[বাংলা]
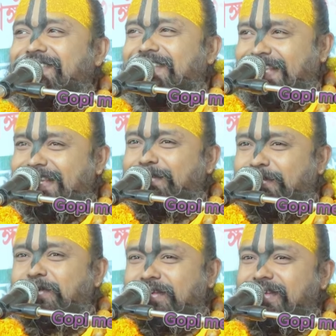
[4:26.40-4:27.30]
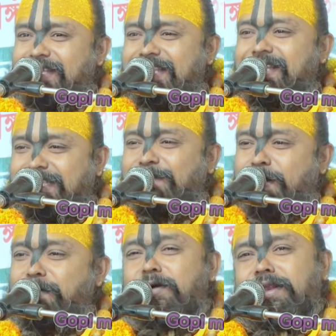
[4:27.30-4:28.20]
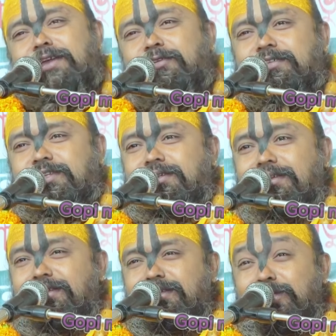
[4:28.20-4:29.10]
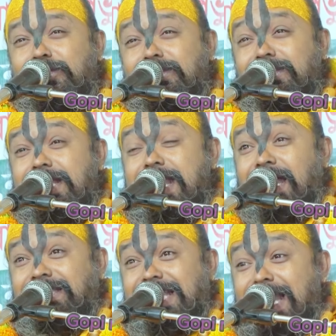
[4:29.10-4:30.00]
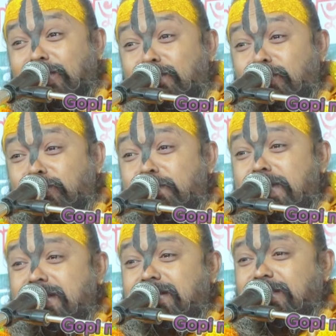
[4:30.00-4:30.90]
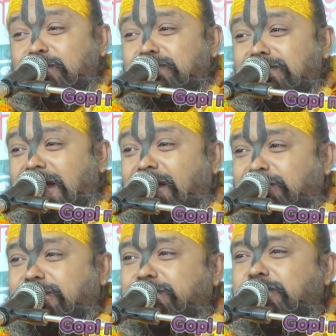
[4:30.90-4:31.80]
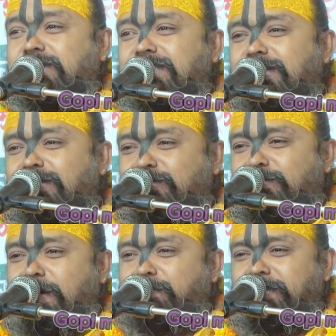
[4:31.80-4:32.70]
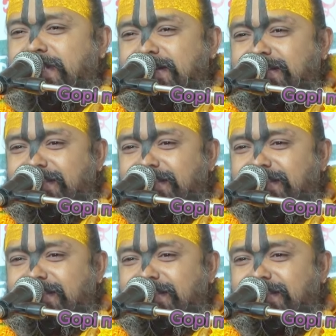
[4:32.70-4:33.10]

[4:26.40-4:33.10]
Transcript: তাই গিয়েছে বাবা অনেক আজকে এত মধুময় কিছু আলোচ্য বিষয় ছিল দু বাপ্যটা